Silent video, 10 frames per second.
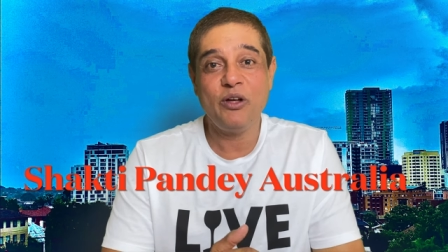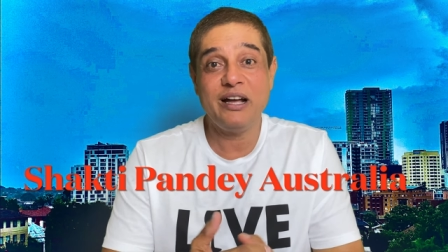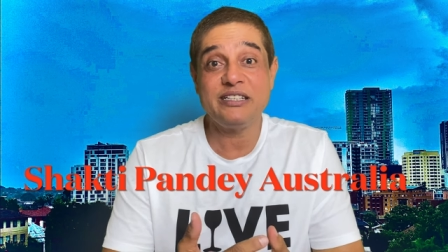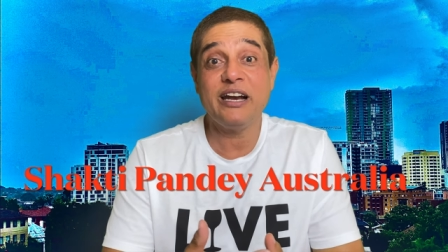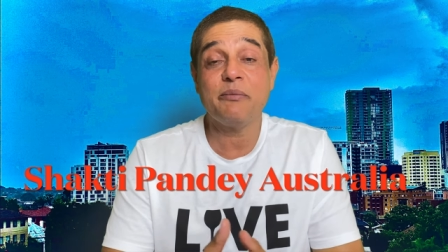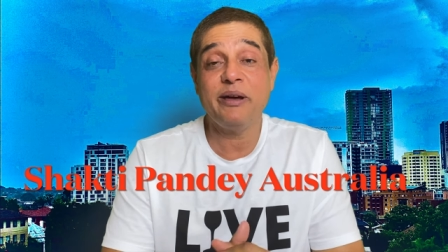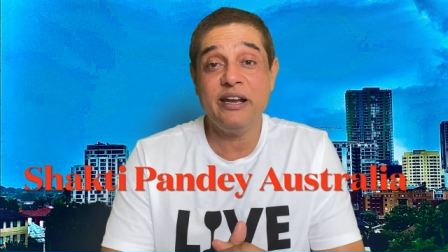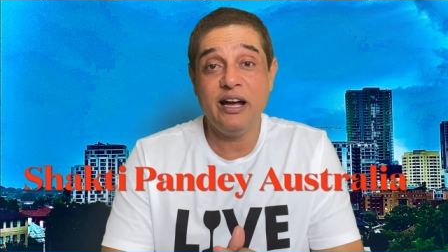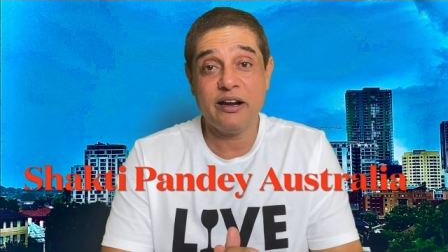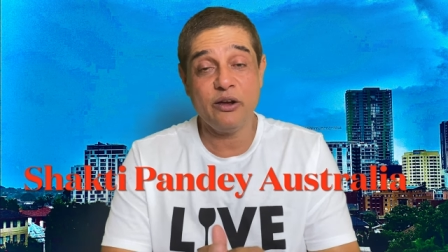अचानक
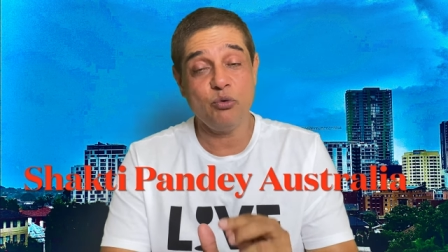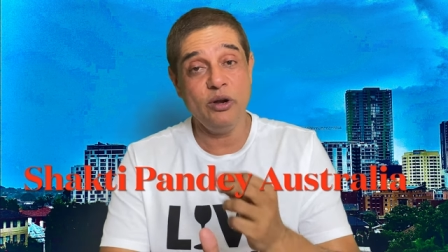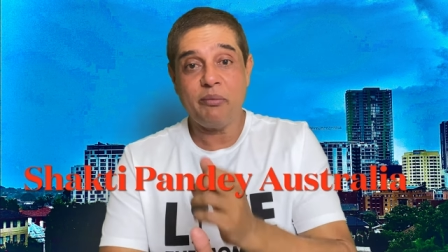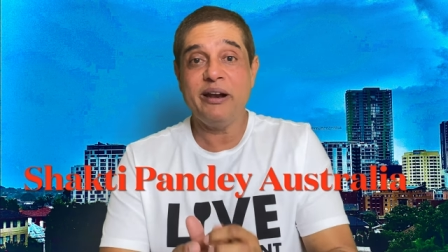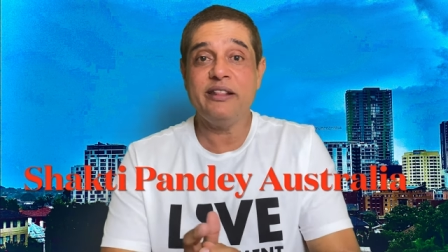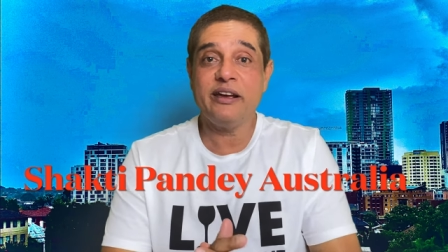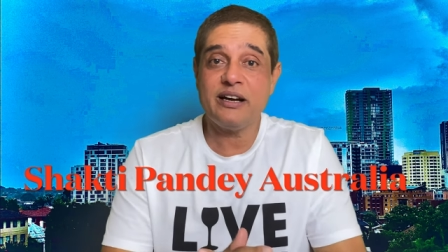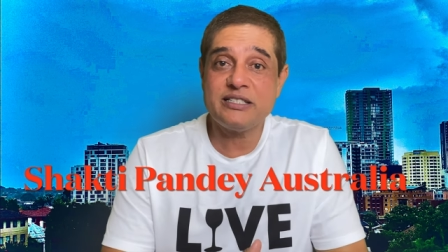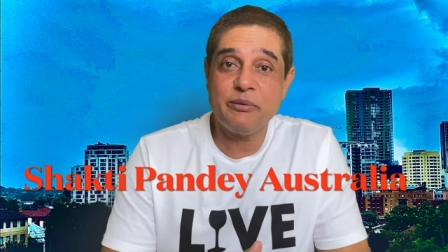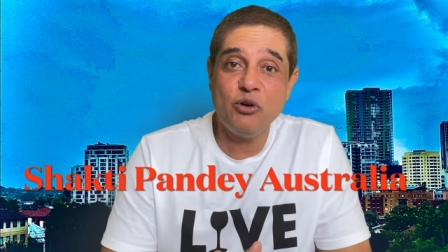मेरी आंखें खुली मैंने
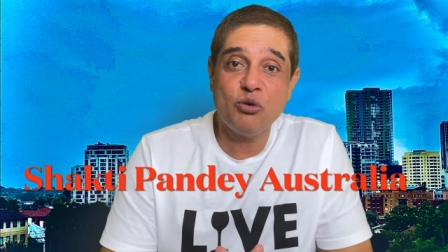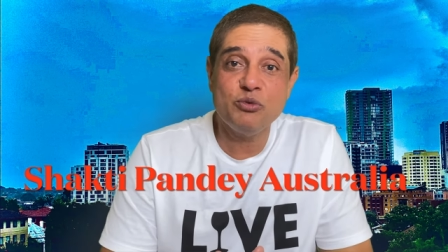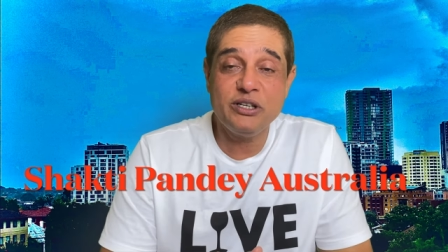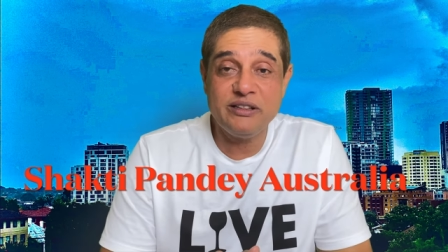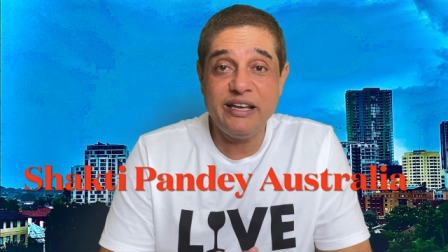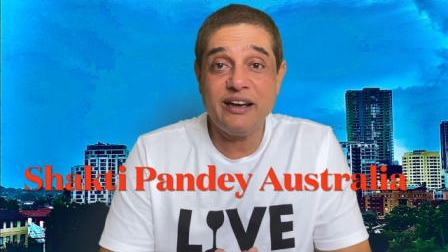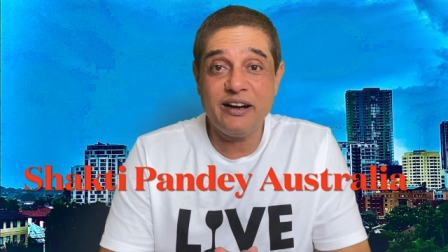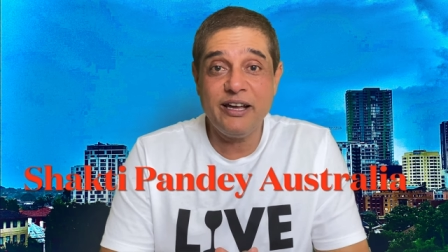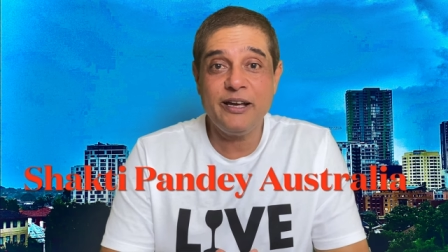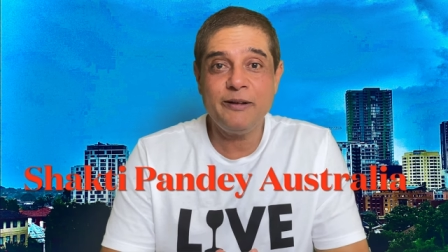देखा सभी लोग मुझे देख
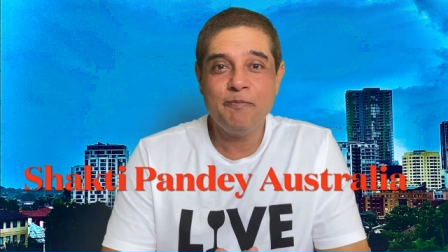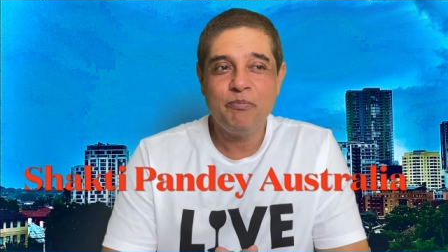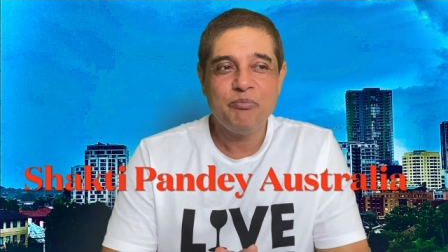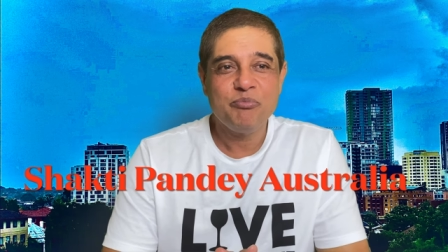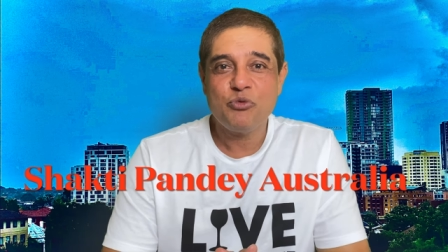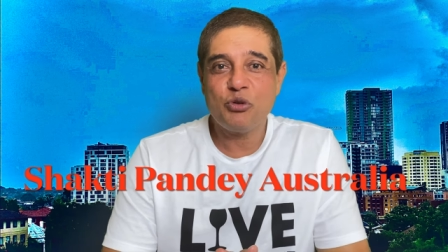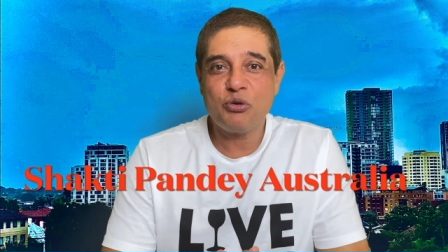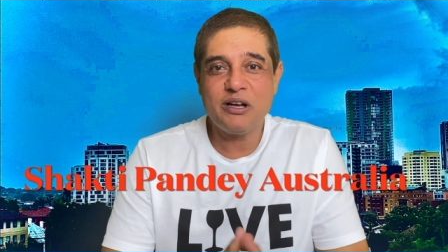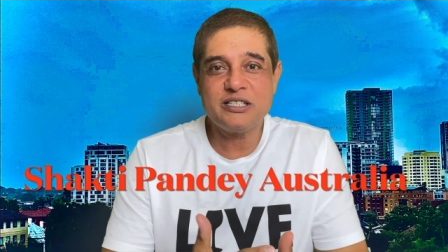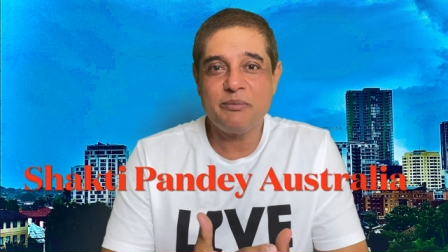रहे हैं तो
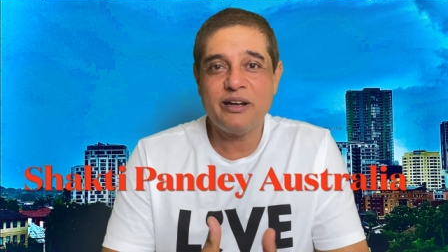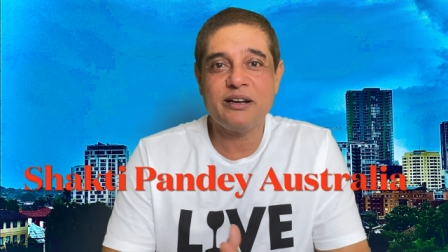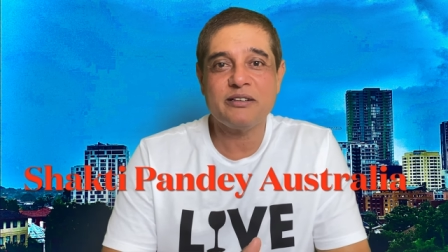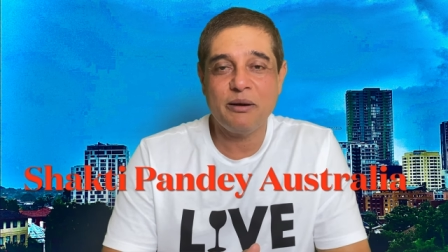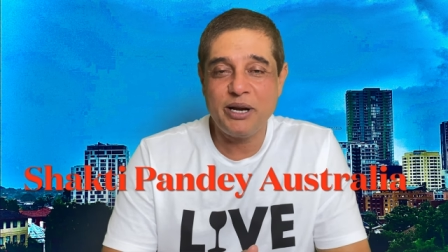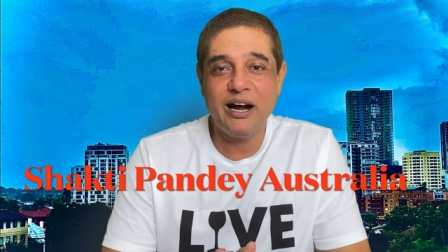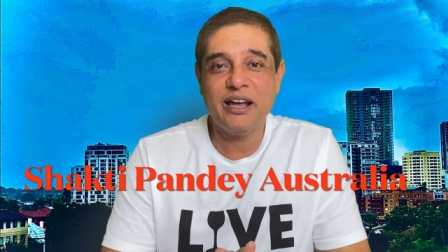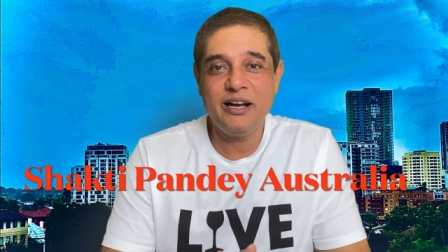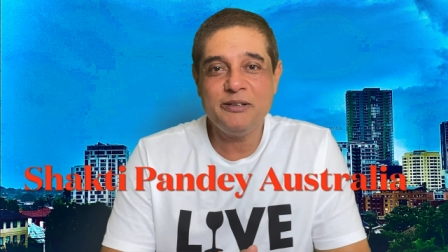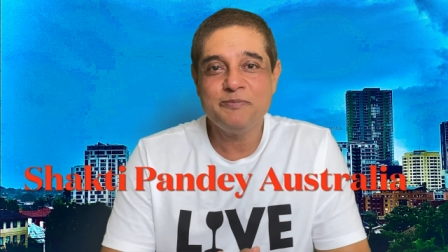थोड़ा सा मैं घबरा गया